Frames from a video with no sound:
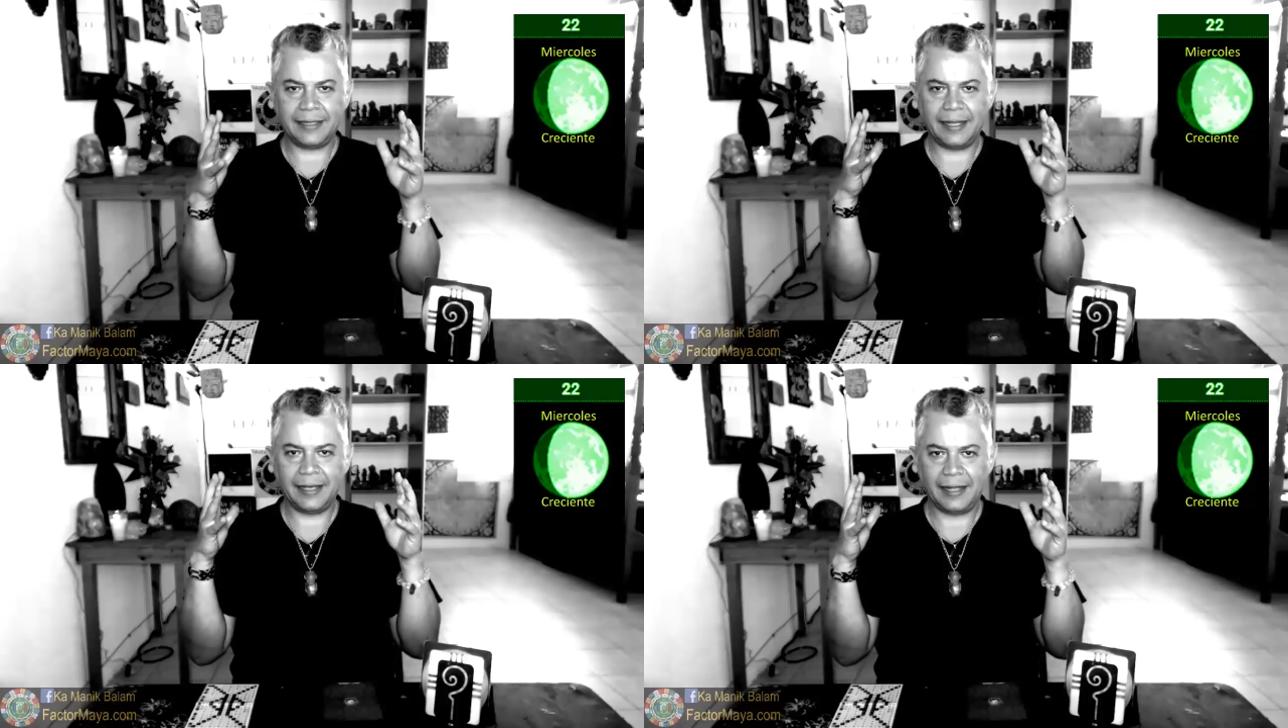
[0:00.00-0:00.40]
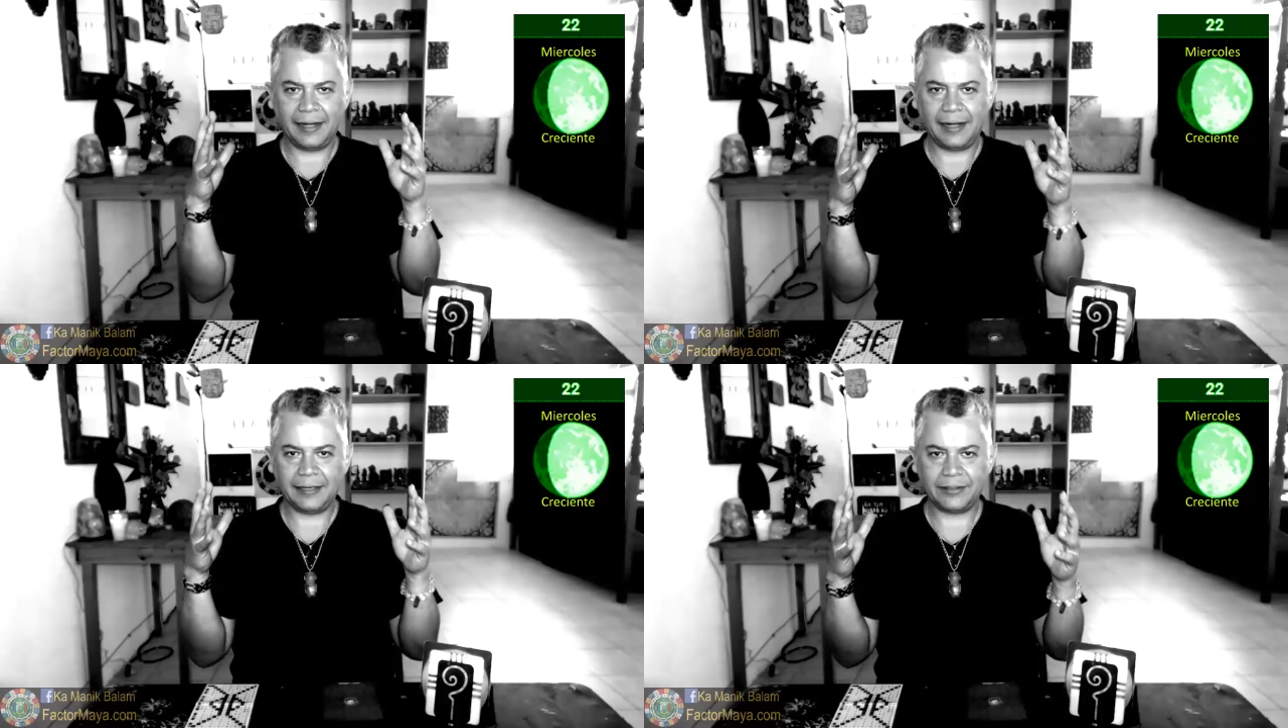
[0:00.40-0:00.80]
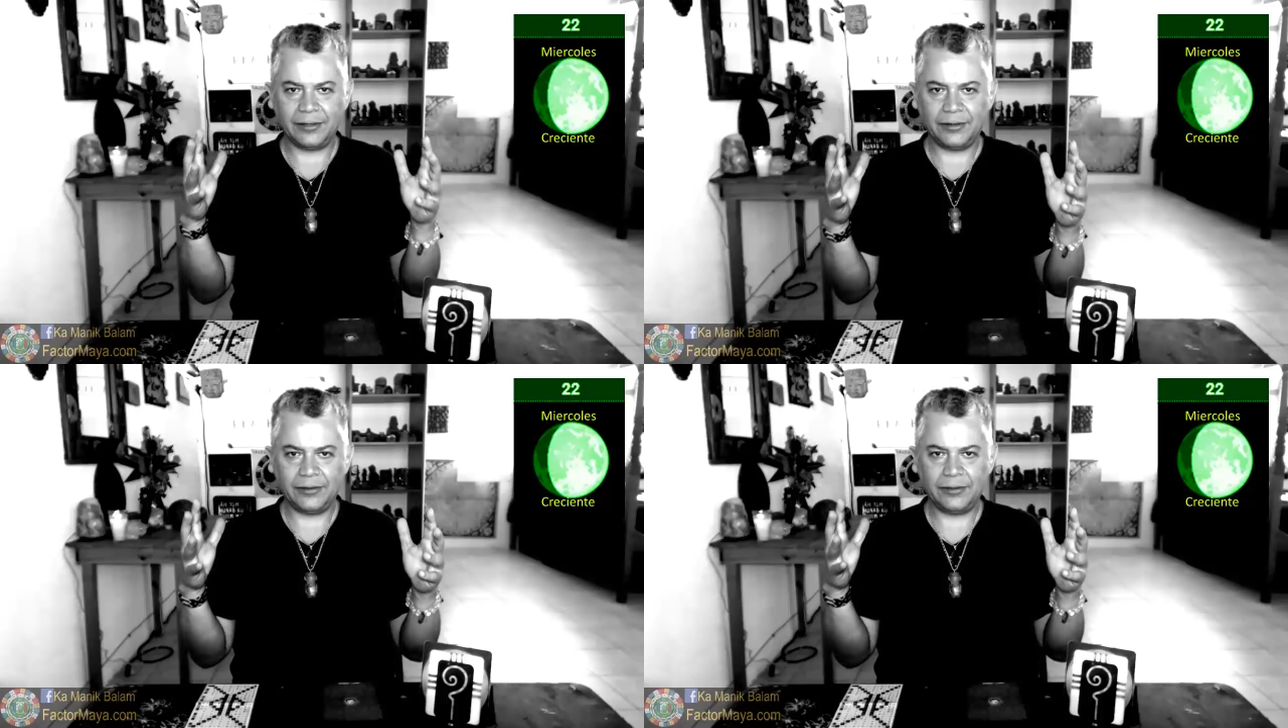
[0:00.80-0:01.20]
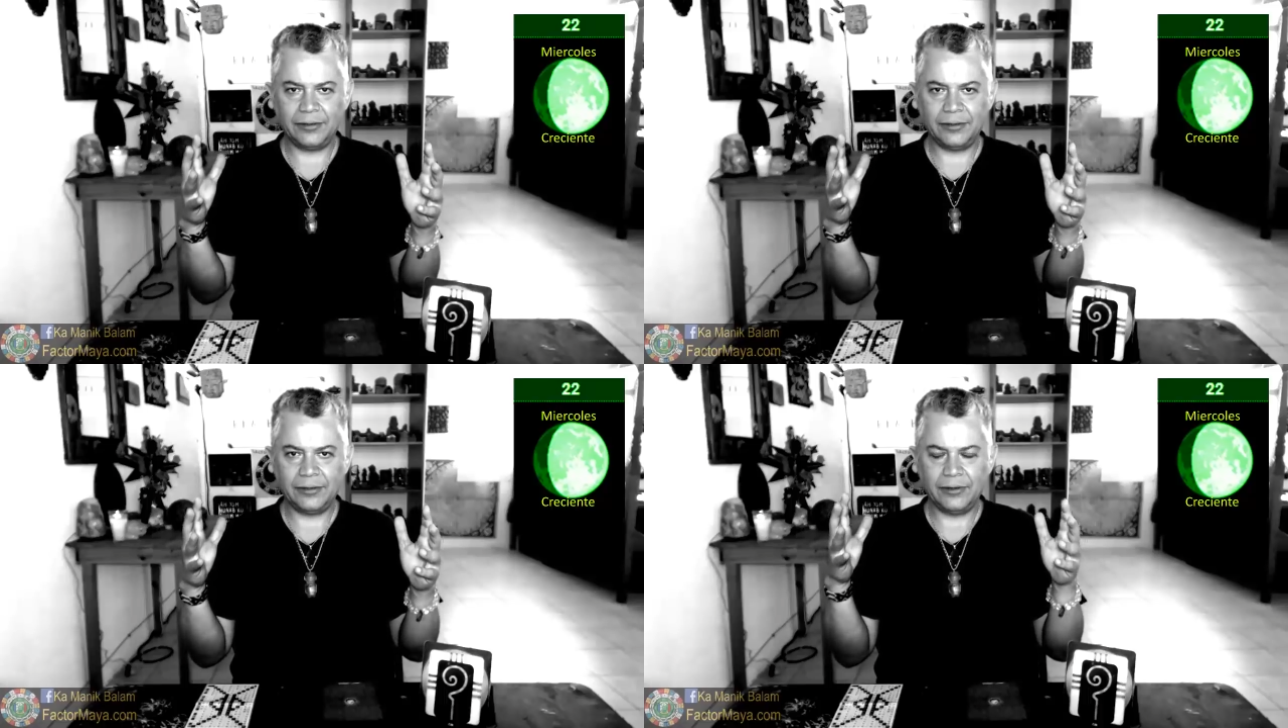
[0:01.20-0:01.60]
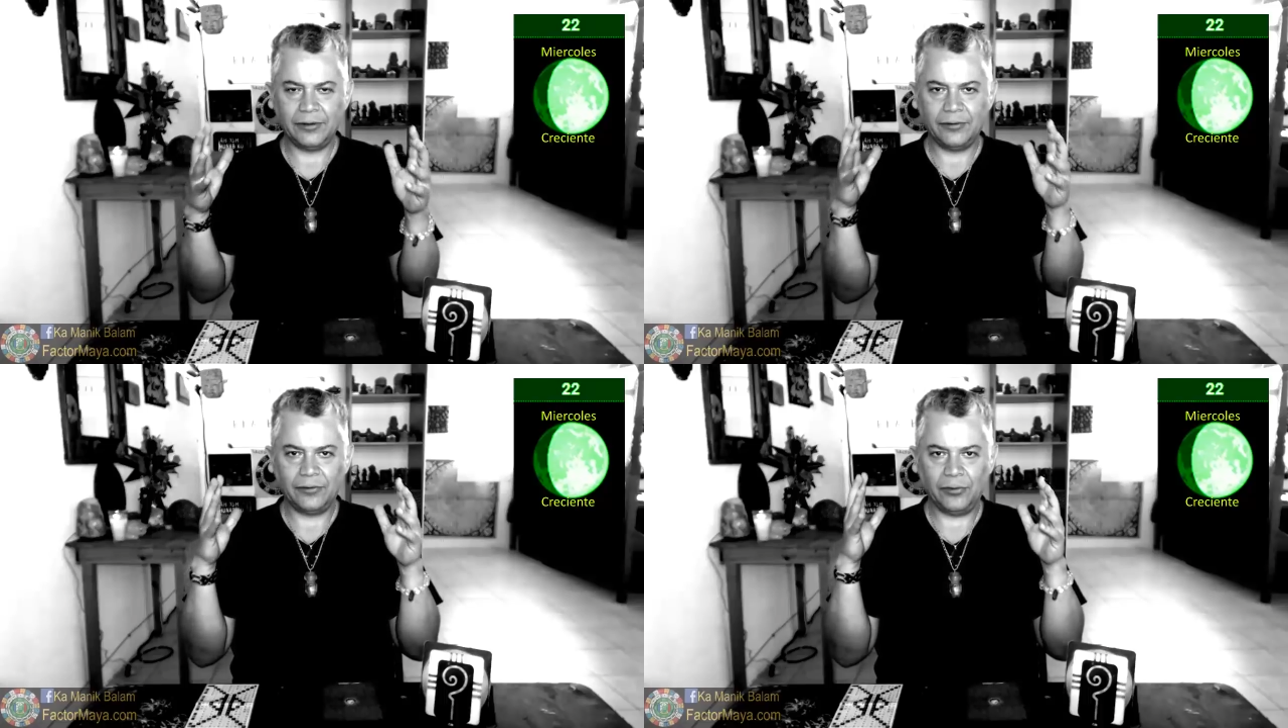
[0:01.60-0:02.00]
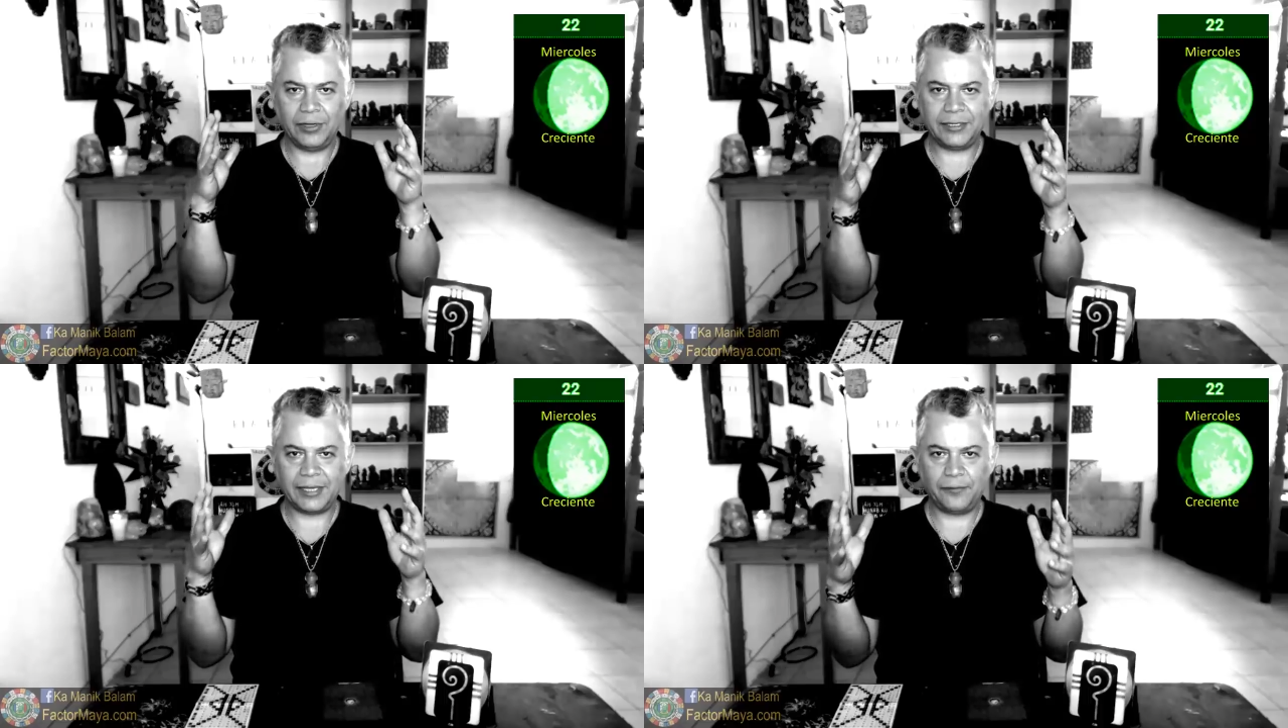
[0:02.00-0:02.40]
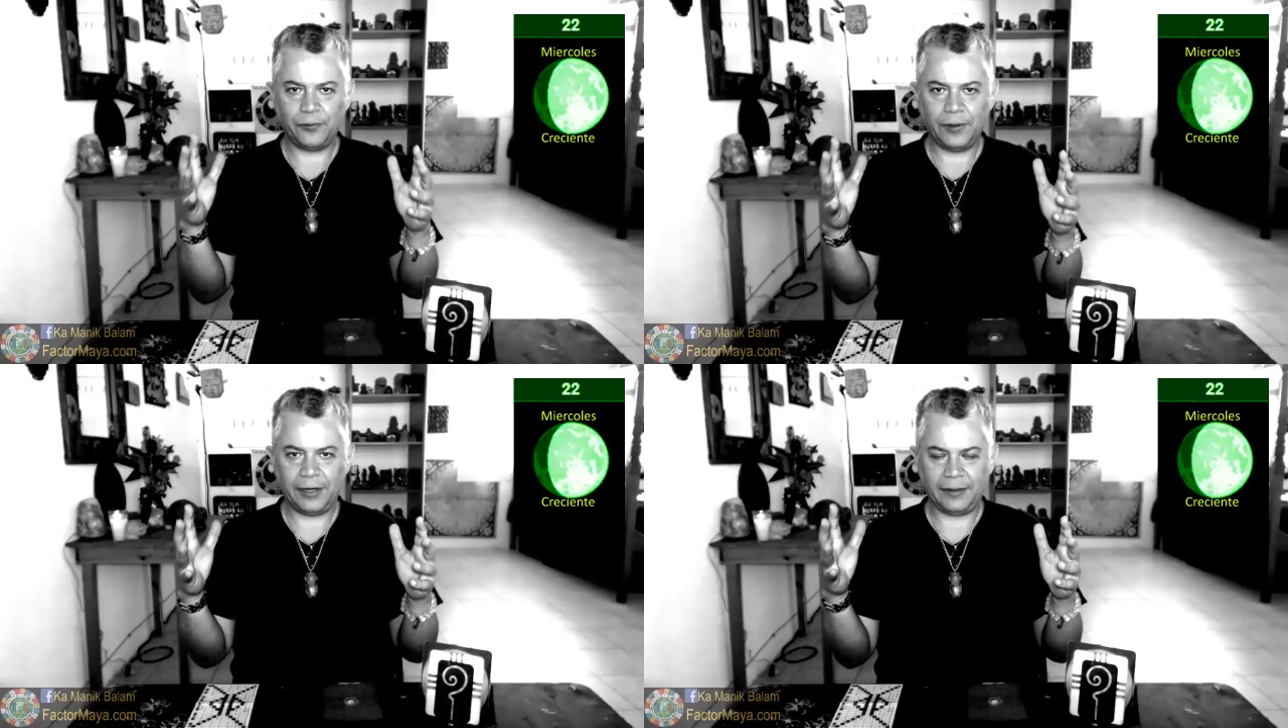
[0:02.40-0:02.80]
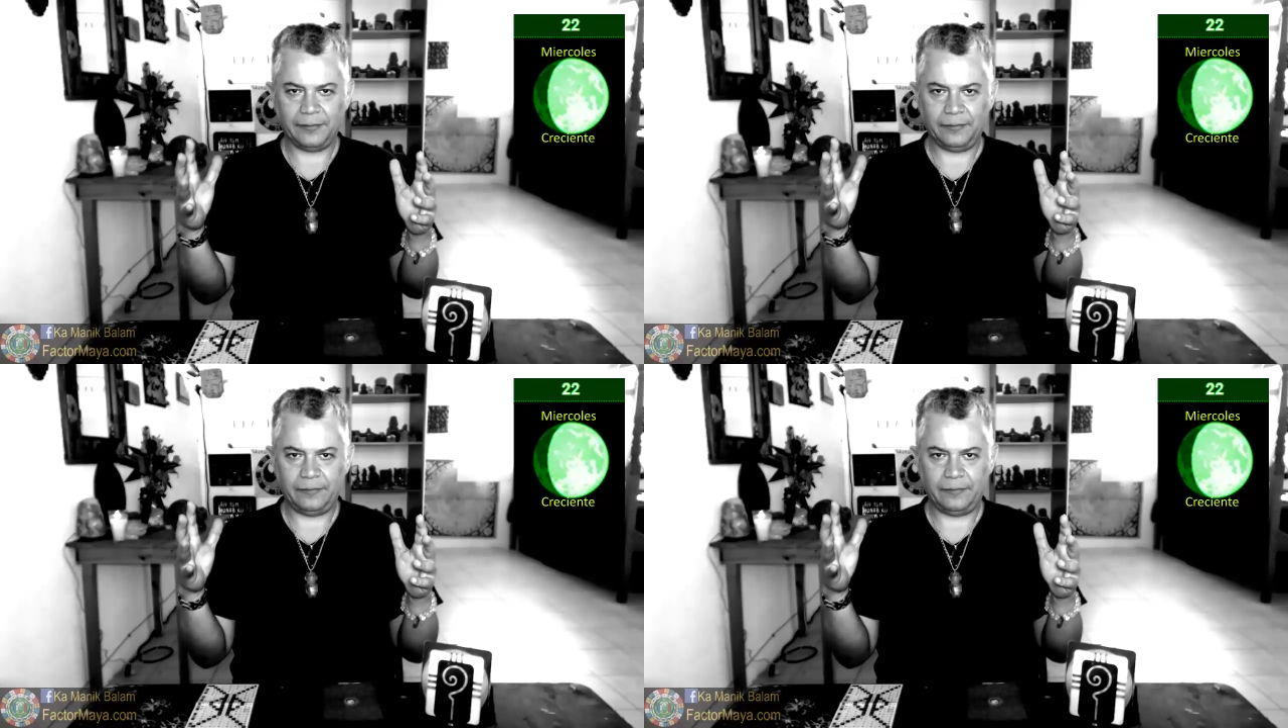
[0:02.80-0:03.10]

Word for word: esta encarnación no es afuera,